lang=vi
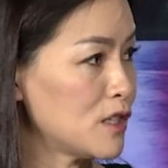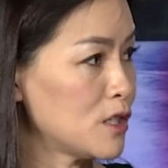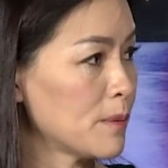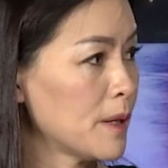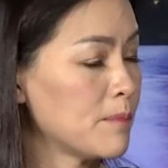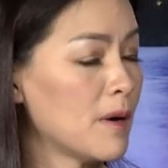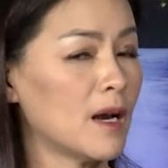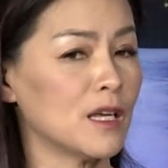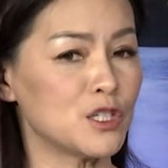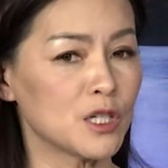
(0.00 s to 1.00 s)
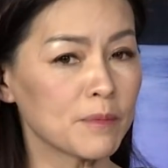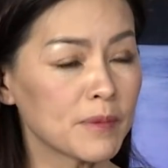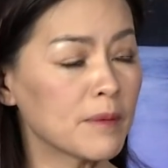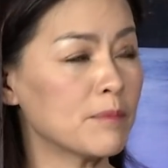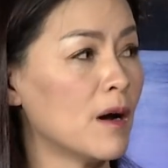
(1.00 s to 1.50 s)
và job keeper là job
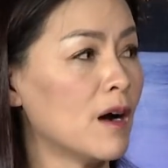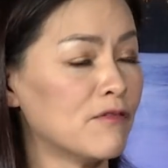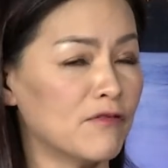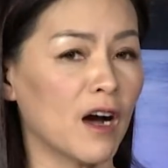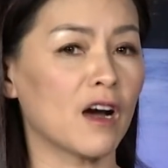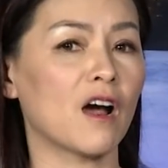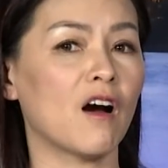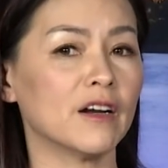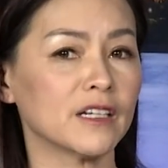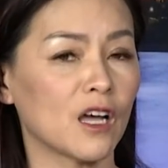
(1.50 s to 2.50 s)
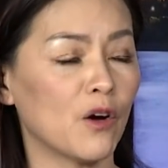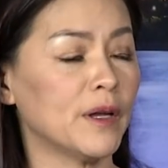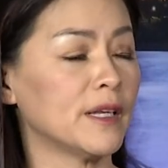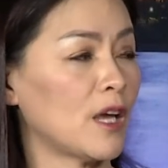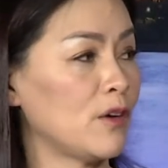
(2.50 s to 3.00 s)
keeper vẫn on
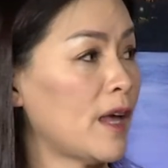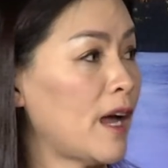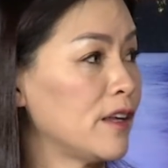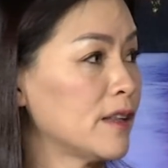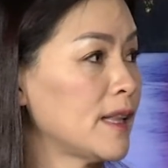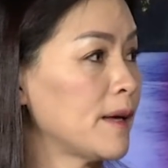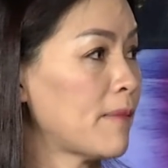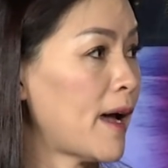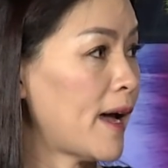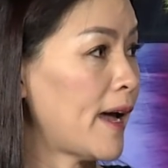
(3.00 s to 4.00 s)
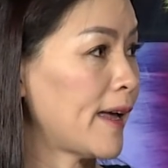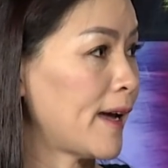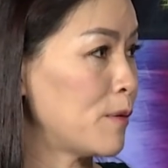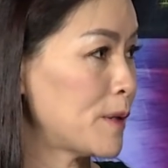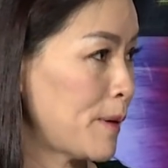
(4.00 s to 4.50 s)
going kéo dài cho tới tháng, tháng 3, 3
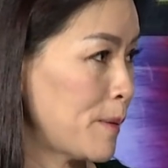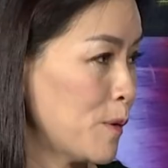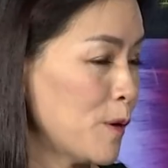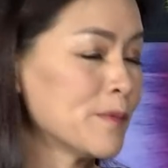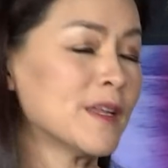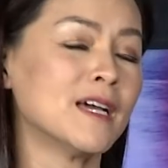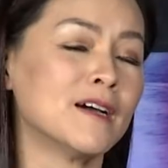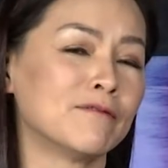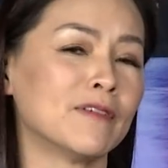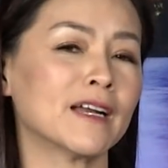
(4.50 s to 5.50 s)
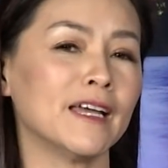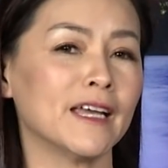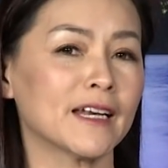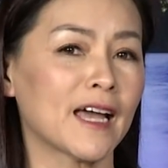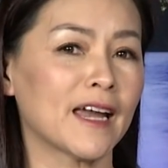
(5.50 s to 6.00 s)
2021 yeah. vấn đề
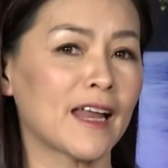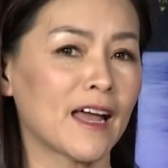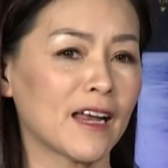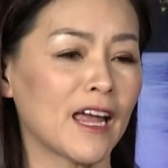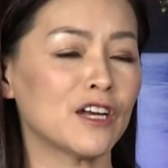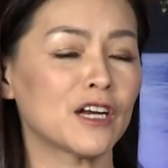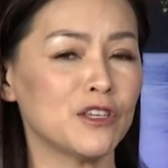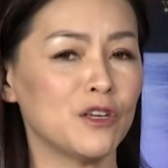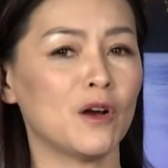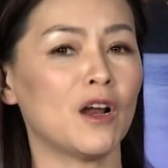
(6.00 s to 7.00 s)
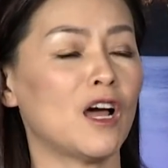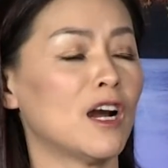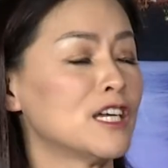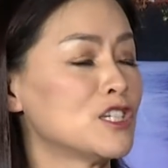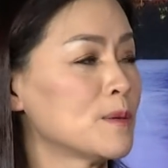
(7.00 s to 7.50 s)
hiện nay đang gây ra nhiều lo
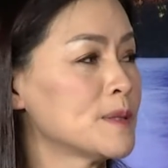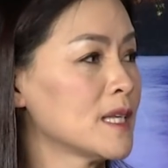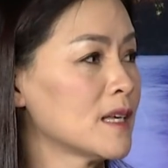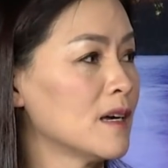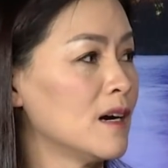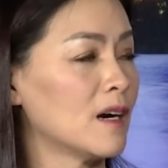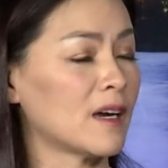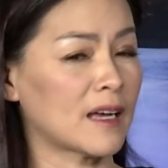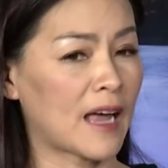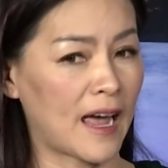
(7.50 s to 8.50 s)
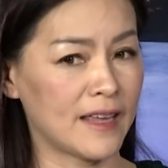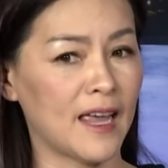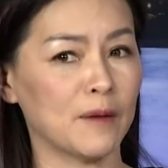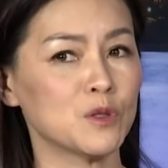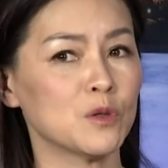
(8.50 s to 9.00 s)
lắng là job seeker hạ
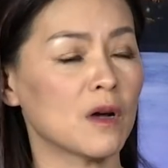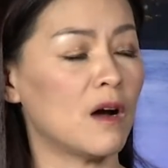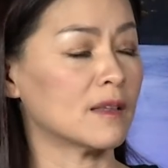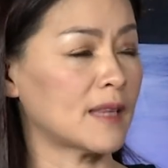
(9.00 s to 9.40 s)
giảm xuống còn